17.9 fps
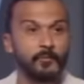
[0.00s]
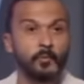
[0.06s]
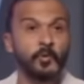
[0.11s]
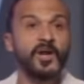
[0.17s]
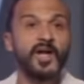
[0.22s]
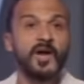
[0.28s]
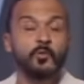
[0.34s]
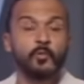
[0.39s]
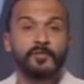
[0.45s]

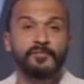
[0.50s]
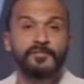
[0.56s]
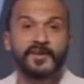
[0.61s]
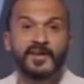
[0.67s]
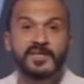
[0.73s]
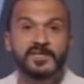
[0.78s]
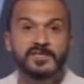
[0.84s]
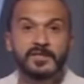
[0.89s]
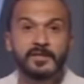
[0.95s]
موناكو
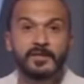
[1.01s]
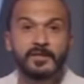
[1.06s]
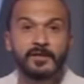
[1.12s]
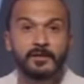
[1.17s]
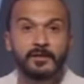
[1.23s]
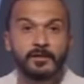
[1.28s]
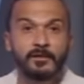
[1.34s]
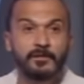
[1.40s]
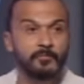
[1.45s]
الفرنسي
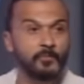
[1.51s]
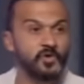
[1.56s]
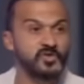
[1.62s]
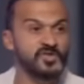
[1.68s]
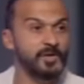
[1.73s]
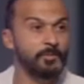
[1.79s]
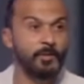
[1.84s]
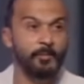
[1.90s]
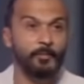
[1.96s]

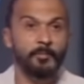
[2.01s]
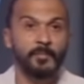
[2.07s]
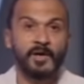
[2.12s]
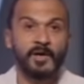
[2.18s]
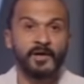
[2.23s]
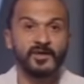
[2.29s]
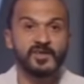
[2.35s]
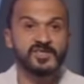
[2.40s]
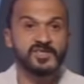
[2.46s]
معظمهم
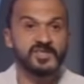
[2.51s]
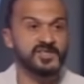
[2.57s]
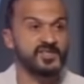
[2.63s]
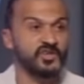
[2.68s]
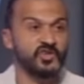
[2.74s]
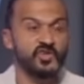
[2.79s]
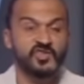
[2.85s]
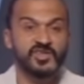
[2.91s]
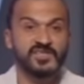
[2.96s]
عناصر
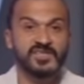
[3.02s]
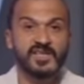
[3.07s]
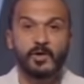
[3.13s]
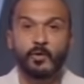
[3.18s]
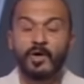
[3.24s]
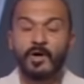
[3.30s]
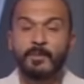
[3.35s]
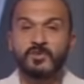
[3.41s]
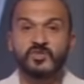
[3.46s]
16
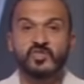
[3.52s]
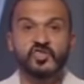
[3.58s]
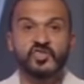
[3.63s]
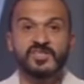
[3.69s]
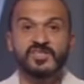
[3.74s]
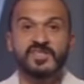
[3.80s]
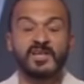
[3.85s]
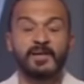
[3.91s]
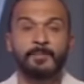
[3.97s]
سنه و15
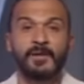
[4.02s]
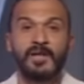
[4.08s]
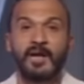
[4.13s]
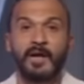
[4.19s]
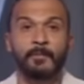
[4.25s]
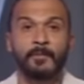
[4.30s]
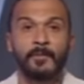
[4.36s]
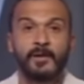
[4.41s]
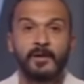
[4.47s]
سنه
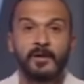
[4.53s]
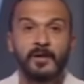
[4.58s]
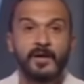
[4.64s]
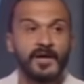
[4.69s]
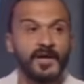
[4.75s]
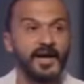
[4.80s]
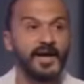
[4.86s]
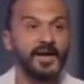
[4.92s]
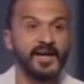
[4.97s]
بيلعب
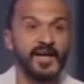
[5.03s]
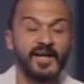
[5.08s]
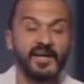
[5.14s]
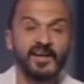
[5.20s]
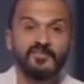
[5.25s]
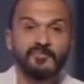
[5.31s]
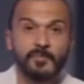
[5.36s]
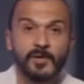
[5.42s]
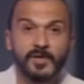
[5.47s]
احنا
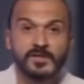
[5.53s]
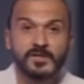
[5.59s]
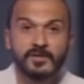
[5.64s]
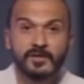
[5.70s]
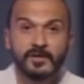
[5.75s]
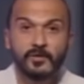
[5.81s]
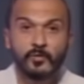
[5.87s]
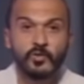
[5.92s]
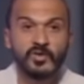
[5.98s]
هنا في
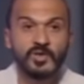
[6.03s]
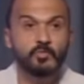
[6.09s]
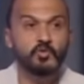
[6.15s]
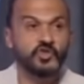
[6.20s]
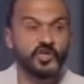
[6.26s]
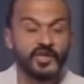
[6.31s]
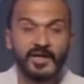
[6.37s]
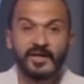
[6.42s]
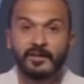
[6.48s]
مصر ودي
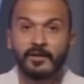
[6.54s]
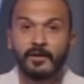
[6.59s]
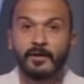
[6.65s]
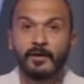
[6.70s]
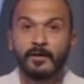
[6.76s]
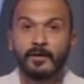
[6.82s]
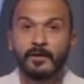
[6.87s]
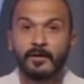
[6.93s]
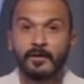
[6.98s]

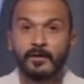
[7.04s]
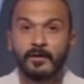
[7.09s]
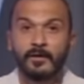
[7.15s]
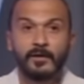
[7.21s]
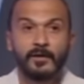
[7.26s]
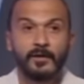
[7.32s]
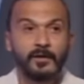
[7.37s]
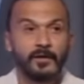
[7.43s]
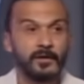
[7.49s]
مشكلتنا
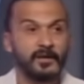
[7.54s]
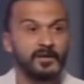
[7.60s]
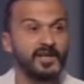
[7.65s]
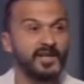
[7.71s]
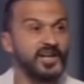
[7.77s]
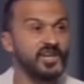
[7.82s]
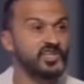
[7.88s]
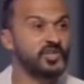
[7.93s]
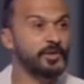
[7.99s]
ان
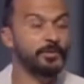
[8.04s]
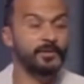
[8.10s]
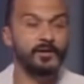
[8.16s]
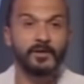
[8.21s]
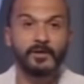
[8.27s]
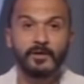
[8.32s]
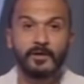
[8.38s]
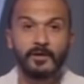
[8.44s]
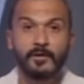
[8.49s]
الناشئ
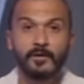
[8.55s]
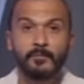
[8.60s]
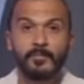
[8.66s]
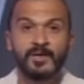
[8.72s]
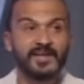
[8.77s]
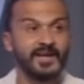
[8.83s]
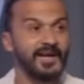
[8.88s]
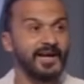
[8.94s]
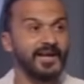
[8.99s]

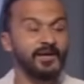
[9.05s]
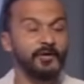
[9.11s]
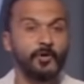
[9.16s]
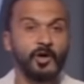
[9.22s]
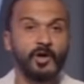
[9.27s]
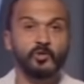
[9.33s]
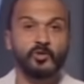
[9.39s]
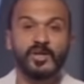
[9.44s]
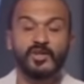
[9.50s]
بيتقال عليه هو
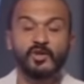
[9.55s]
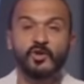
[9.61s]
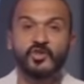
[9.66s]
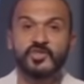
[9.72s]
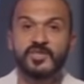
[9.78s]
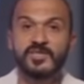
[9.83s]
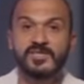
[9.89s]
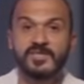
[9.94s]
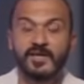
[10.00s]
عنده
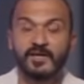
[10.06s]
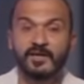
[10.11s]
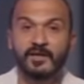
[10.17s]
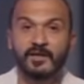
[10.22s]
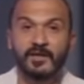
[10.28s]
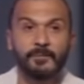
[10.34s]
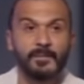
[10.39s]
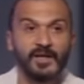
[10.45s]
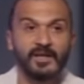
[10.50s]
23 سنه
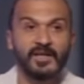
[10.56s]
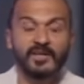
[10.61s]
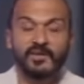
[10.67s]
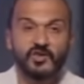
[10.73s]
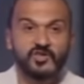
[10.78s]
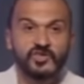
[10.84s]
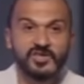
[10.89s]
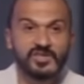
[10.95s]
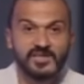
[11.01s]
يا جماعه
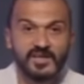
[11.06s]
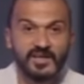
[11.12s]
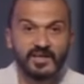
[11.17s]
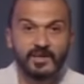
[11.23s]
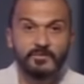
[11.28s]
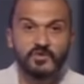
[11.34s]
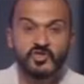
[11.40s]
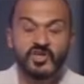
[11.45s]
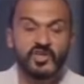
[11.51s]
23 سنه
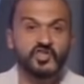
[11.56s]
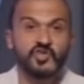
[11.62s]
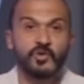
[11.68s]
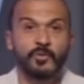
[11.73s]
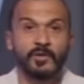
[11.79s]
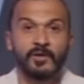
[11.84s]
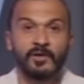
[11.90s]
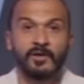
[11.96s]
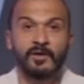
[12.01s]
ده مش ناشئ
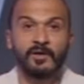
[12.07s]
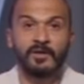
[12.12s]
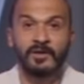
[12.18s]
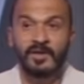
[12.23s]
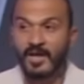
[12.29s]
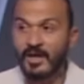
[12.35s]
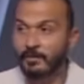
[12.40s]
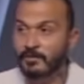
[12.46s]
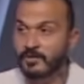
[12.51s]
والله
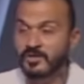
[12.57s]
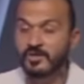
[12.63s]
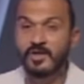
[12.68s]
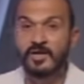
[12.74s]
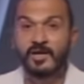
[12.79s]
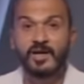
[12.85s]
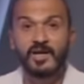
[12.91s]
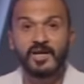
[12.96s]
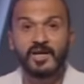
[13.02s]
اللعيب
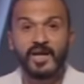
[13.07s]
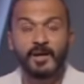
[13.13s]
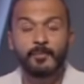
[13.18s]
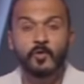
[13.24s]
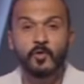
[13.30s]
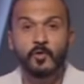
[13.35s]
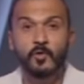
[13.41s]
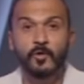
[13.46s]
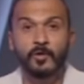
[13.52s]

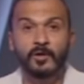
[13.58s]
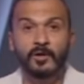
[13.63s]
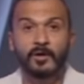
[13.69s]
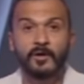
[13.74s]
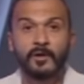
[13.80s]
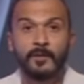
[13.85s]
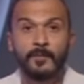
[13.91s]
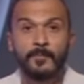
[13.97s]
اللعيب الكوره